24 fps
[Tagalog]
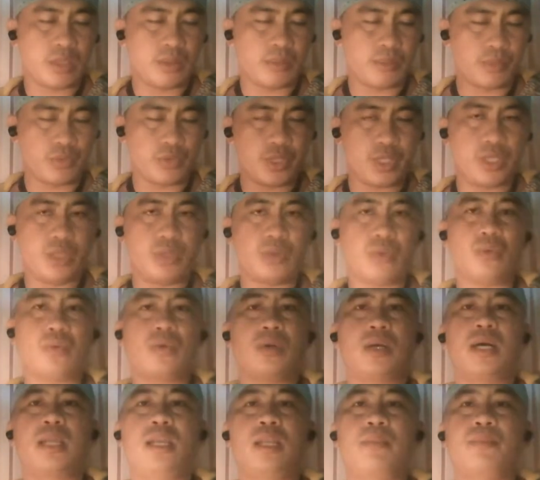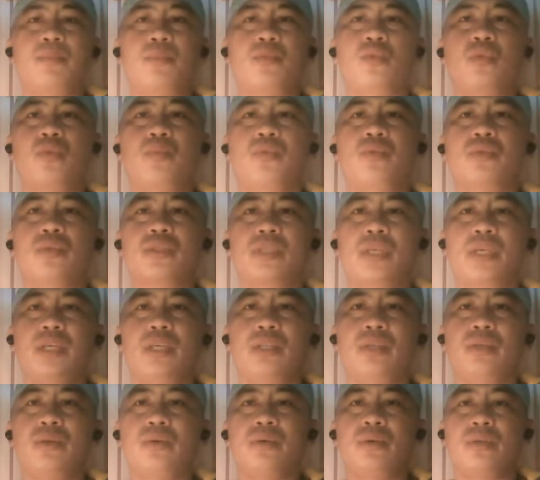po ninyo alam ko po sa
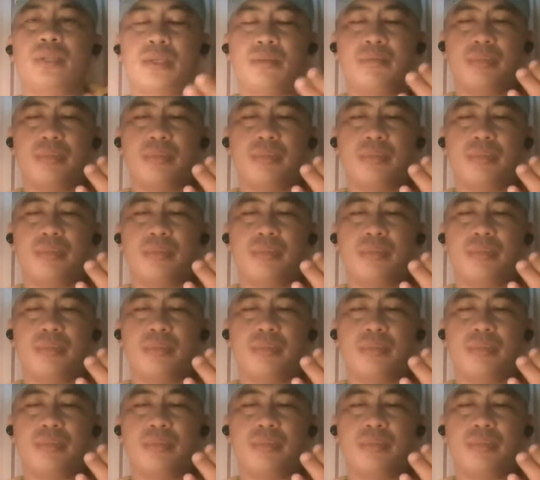inyo na